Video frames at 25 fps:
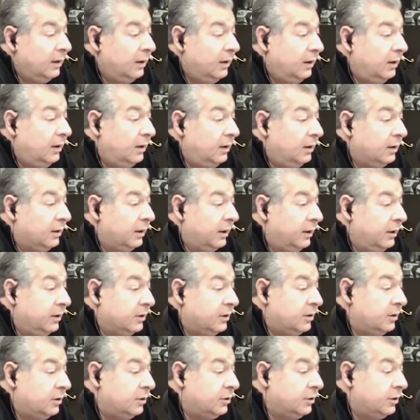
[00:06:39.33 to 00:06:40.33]
И,
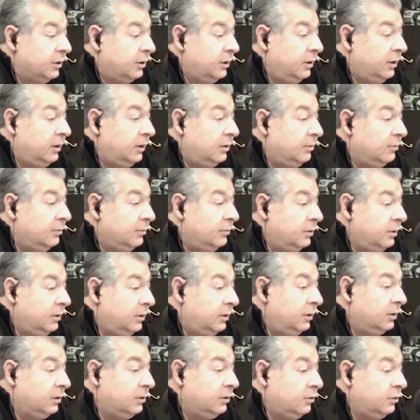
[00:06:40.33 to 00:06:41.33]
конечно же, им
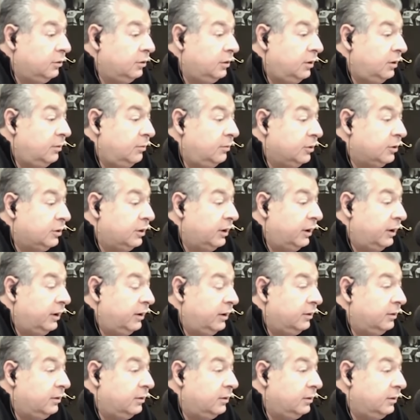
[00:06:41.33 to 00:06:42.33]
никто не
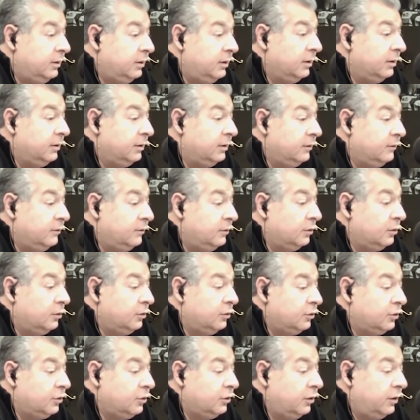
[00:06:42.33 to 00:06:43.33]
мешает делать все
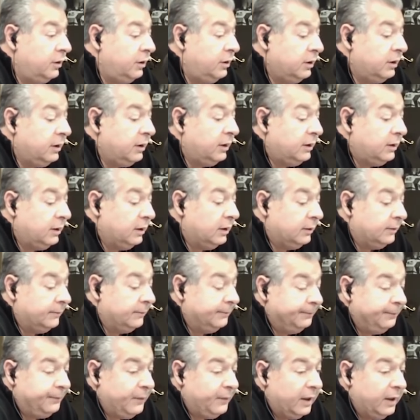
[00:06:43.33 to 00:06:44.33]
то, что они хотят.
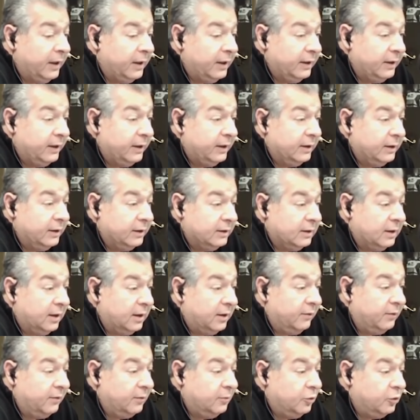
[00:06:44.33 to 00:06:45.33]

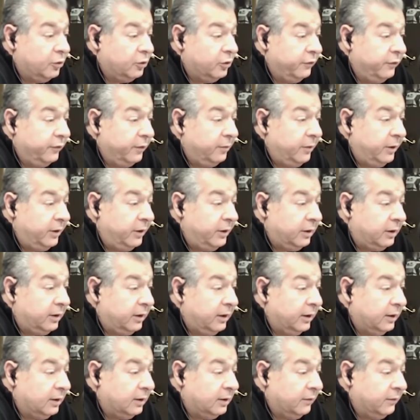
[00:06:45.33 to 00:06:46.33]
Слава богу, в
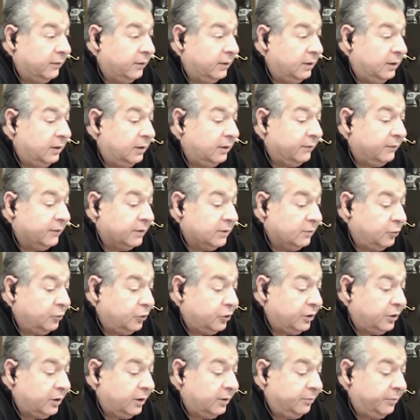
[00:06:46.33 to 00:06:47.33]
Америке этого
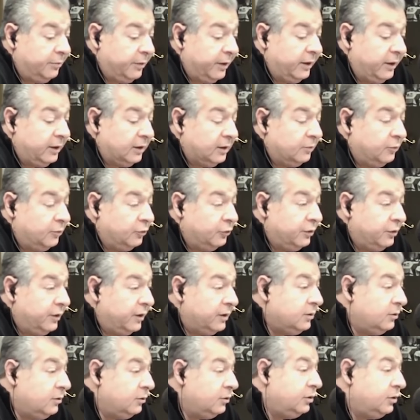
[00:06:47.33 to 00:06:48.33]
невозможно, поэтому у
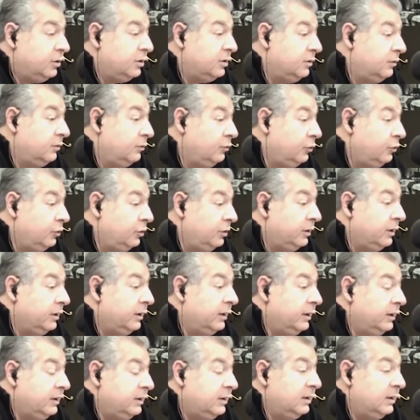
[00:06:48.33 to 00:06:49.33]
нас существует
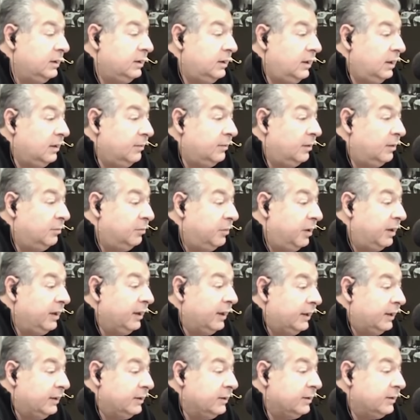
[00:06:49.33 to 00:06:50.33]
система
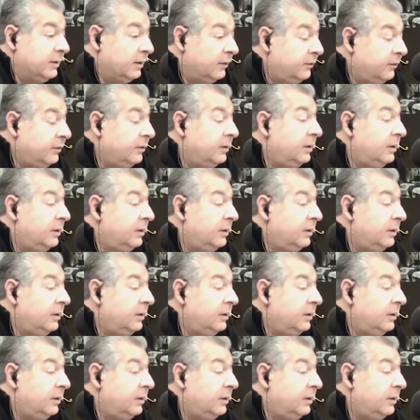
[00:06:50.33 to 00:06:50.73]
балансов.